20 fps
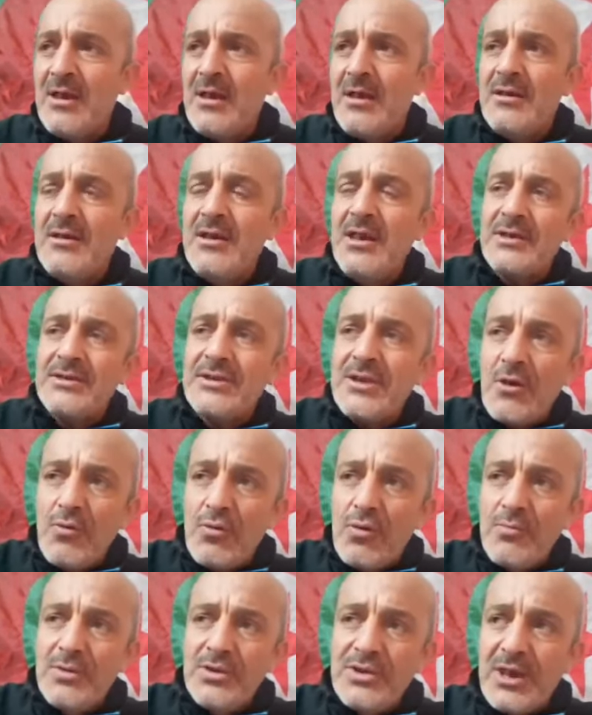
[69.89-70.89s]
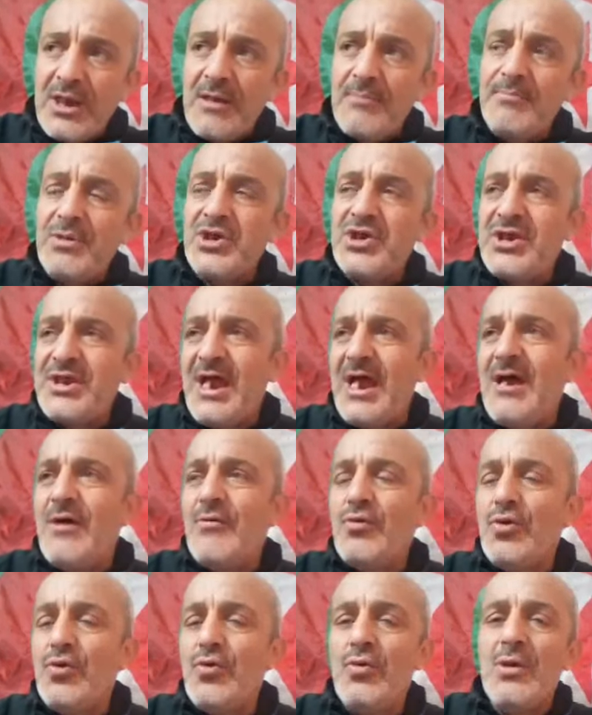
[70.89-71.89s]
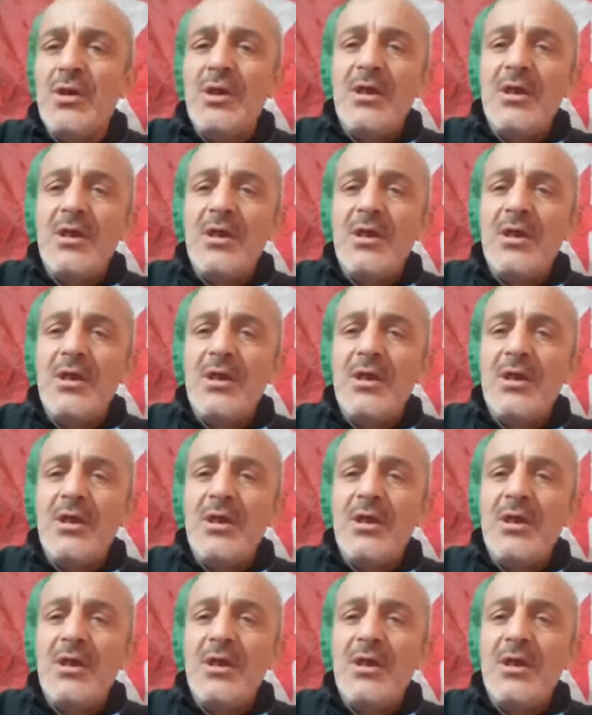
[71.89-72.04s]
اللي عطاوكم الدراهم باش تعاونوا